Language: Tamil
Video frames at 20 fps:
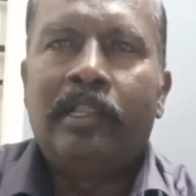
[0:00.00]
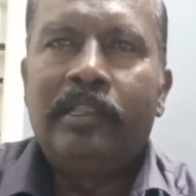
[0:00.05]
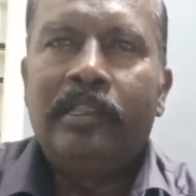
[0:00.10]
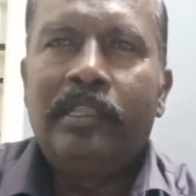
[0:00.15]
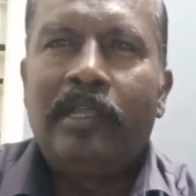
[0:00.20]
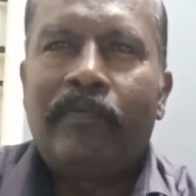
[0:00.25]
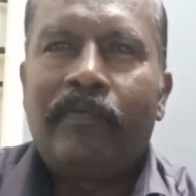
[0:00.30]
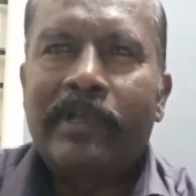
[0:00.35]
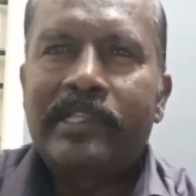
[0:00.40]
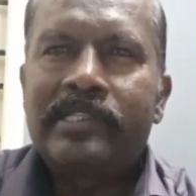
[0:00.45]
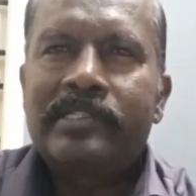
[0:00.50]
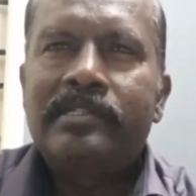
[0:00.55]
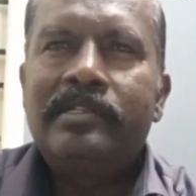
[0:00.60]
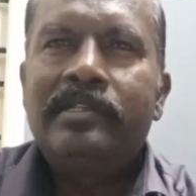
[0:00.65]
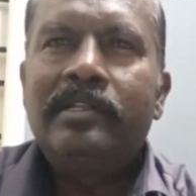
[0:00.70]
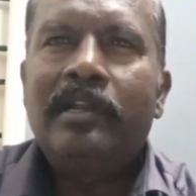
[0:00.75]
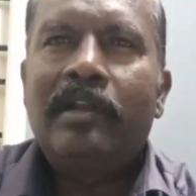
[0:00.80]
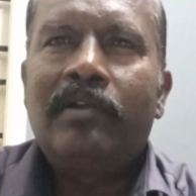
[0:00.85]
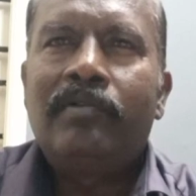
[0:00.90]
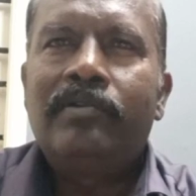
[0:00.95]
இந்த
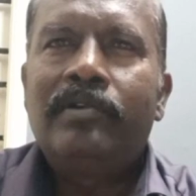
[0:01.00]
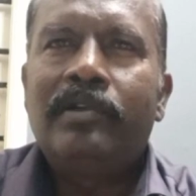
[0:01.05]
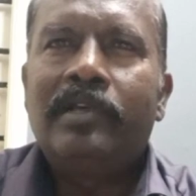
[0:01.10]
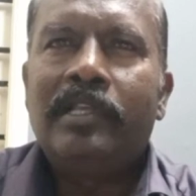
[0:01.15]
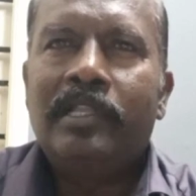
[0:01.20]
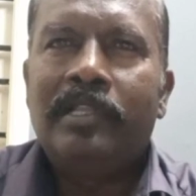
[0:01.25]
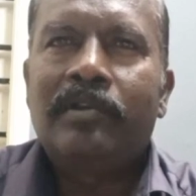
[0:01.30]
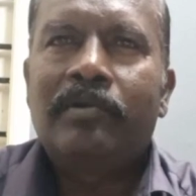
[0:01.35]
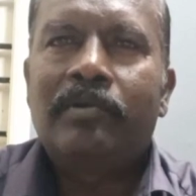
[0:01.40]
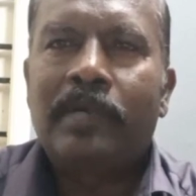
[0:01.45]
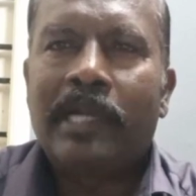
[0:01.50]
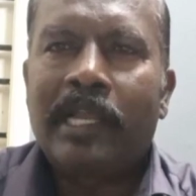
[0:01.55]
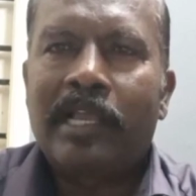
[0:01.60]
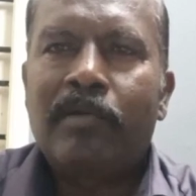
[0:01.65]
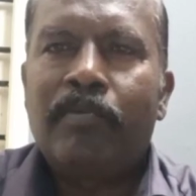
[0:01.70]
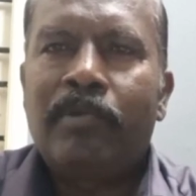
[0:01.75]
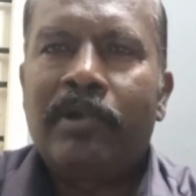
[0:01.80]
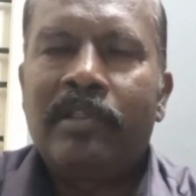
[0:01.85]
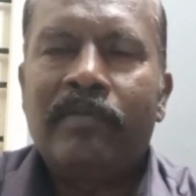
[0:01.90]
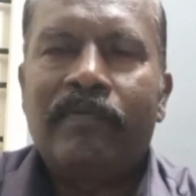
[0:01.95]
ஃபஸ்ட்டு ரவுண்டு இது
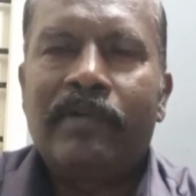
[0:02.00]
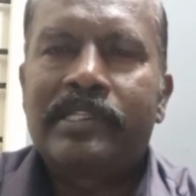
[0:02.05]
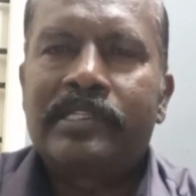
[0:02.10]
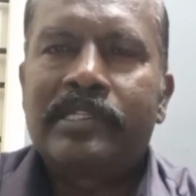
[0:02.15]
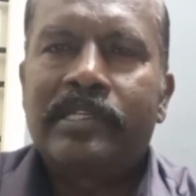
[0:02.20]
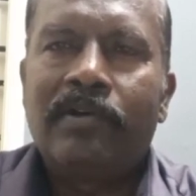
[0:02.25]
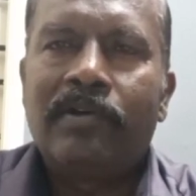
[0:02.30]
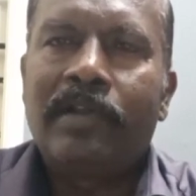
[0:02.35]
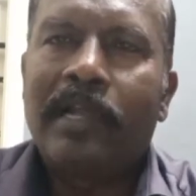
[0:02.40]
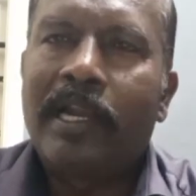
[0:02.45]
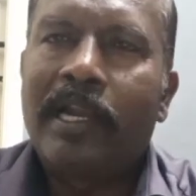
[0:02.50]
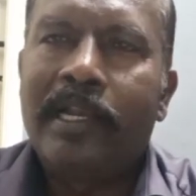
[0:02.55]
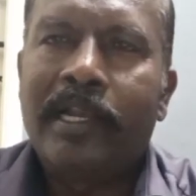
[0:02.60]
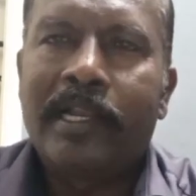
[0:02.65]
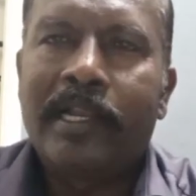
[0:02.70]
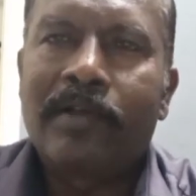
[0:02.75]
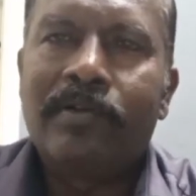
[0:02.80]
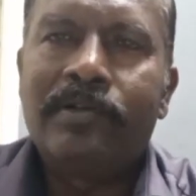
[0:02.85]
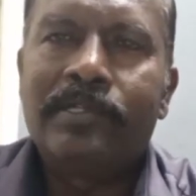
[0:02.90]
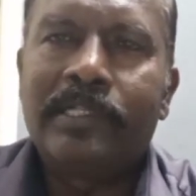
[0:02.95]
நடக்க போகிறது ஃபஸ்ட் ரவுண்டு
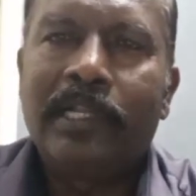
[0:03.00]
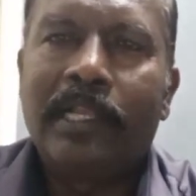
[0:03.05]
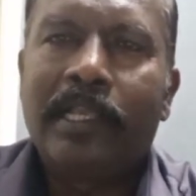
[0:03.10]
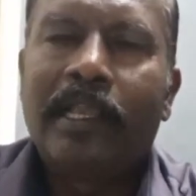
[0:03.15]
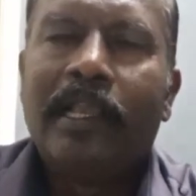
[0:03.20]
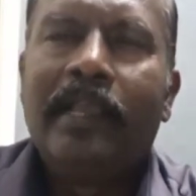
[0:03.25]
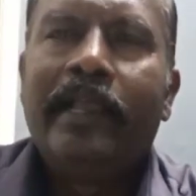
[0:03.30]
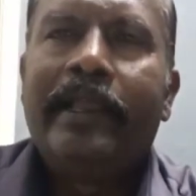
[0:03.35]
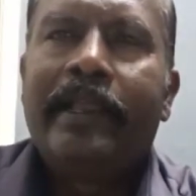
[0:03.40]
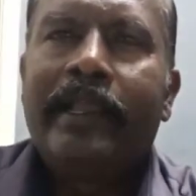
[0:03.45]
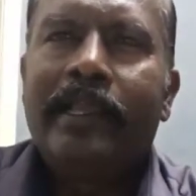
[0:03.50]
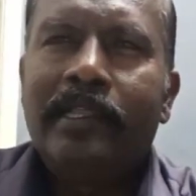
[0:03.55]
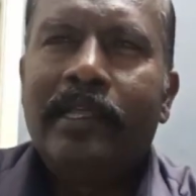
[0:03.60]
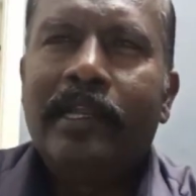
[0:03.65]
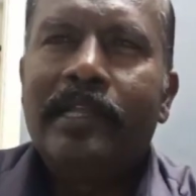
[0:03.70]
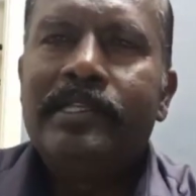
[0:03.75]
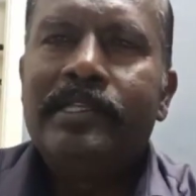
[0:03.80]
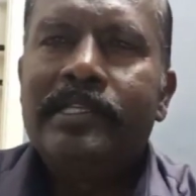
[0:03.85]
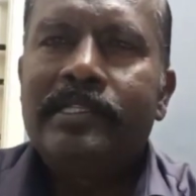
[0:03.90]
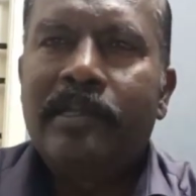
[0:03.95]
ஆன்லைன் கவுன்சிலிங் இதை
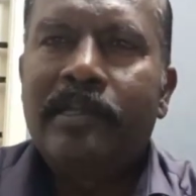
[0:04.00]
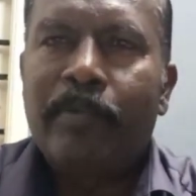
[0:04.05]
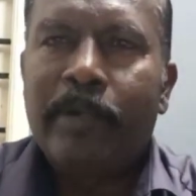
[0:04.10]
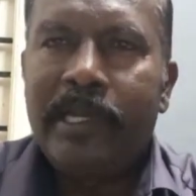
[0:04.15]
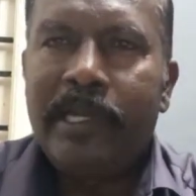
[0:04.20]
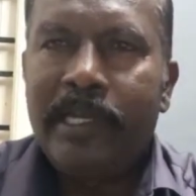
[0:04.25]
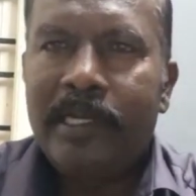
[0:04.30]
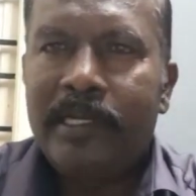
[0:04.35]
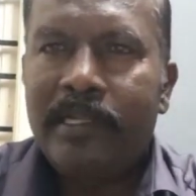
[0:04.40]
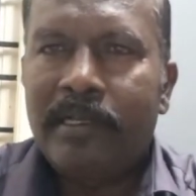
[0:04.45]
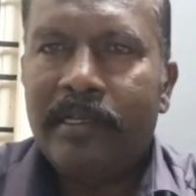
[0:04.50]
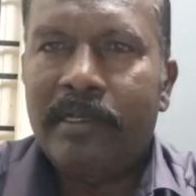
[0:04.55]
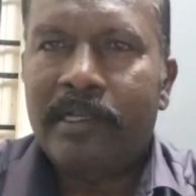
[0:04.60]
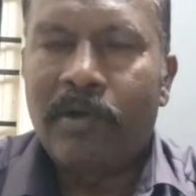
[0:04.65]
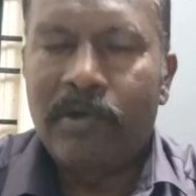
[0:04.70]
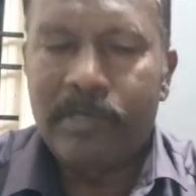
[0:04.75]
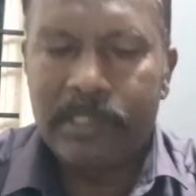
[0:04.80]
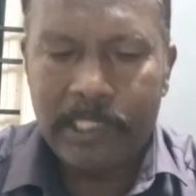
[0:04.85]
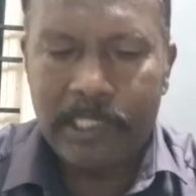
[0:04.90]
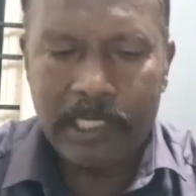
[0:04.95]
ரிஜிஸ்டர் பண்ணிவிட்டு
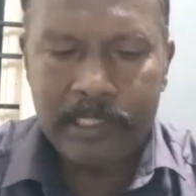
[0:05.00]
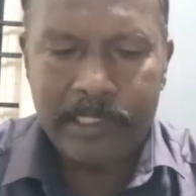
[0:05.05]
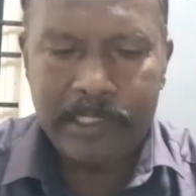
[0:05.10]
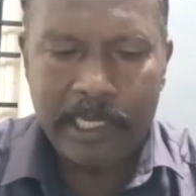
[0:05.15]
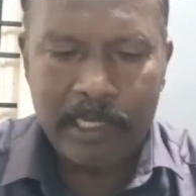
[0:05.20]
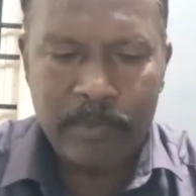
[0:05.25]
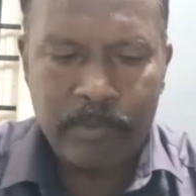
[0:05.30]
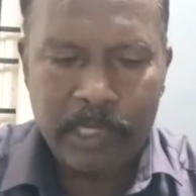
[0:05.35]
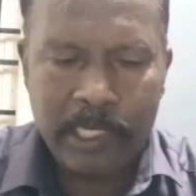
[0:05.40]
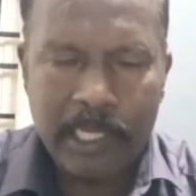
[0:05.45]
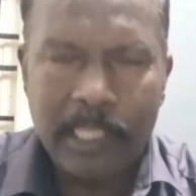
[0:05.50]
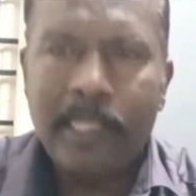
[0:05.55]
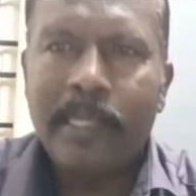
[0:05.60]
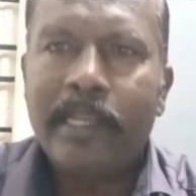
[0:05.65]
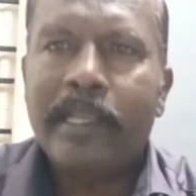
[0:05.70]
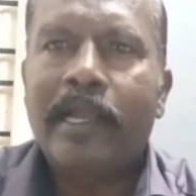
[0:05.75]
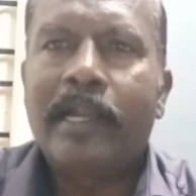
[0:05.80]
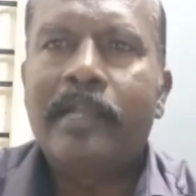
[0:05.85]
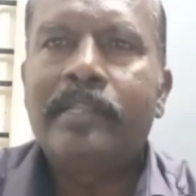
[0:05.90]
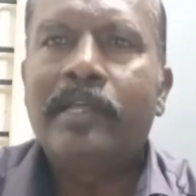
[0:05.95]
கவுன்சிலிங்கில் ஜாயின் பண்ணால்
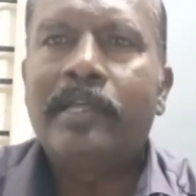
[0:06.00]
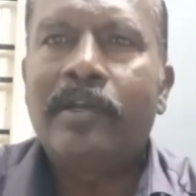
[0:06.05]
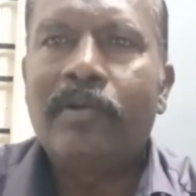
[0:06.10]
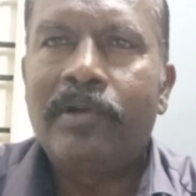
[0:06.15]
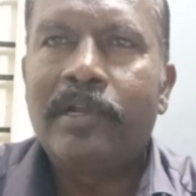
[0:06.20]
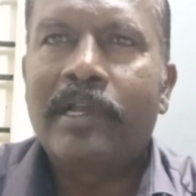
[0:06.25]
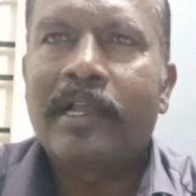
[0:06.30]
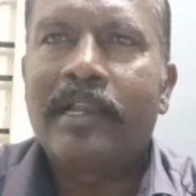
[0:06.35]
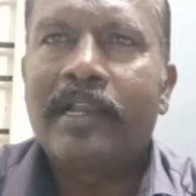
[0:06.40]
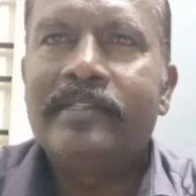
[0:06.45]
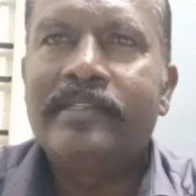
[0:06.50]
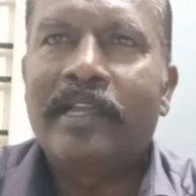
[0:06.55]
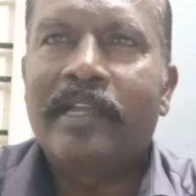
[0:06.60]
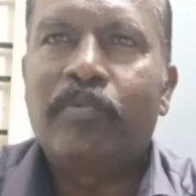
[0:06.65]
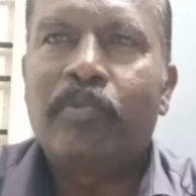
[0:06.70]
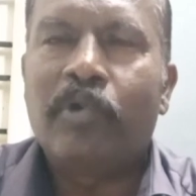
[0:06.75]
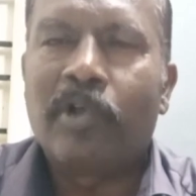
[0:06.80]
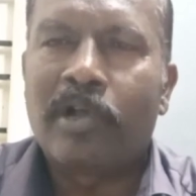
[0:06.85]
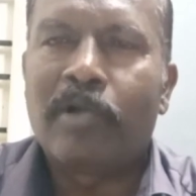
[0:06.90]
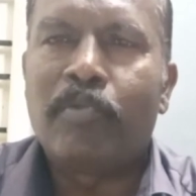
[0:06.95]
தான் நீங்கள் அடுத்த ரவுண்டுக்கெல்லாம்
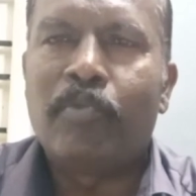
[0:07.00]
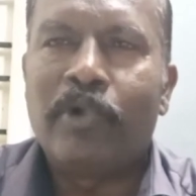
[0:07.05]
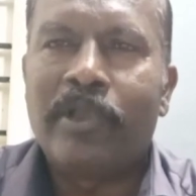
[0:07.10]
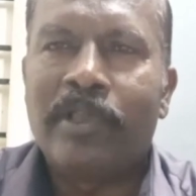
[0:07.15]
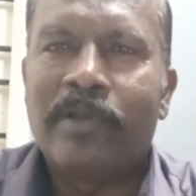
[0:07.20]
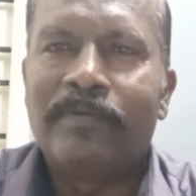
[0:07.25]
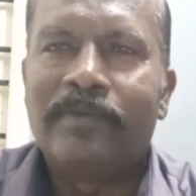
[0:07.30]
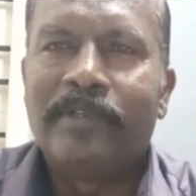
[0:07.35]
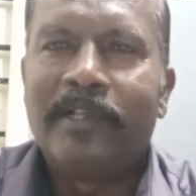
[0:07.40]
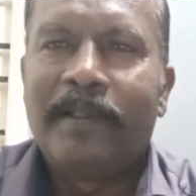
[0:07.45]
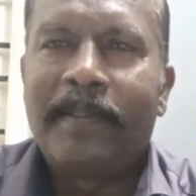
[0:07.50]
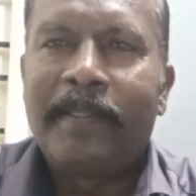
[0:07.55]
ஜாயின் போக முடியும்